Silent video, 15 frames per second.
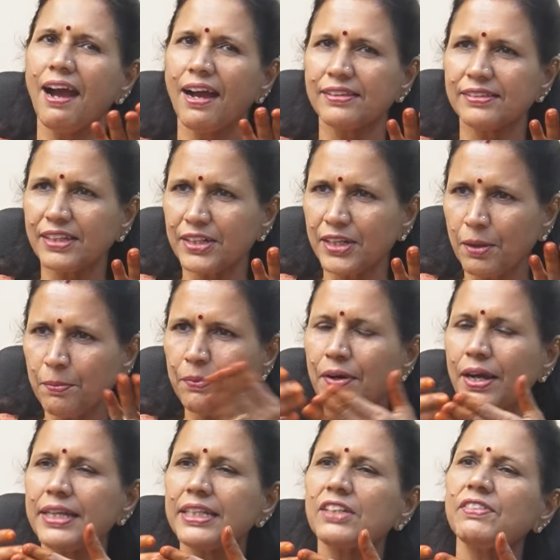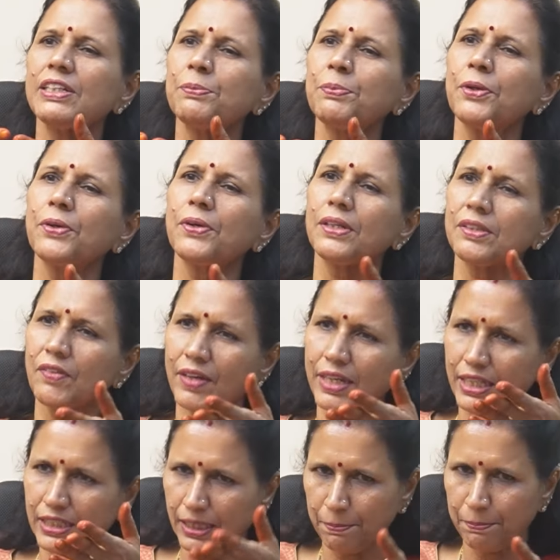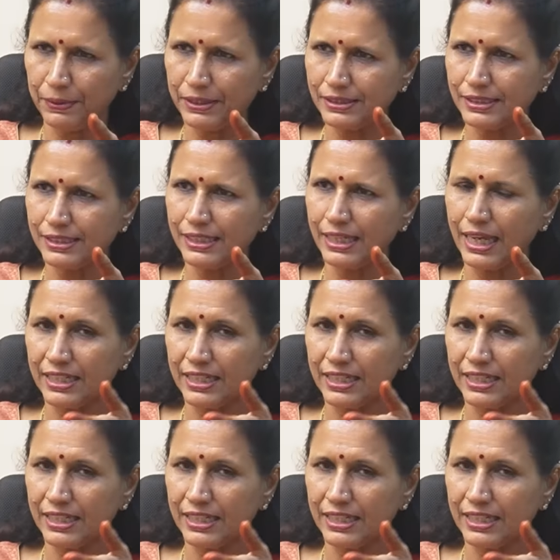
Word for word: అంత డబ్బు ఆయన క్విడ్ ప్రోకో ద్వారా తెప్పించి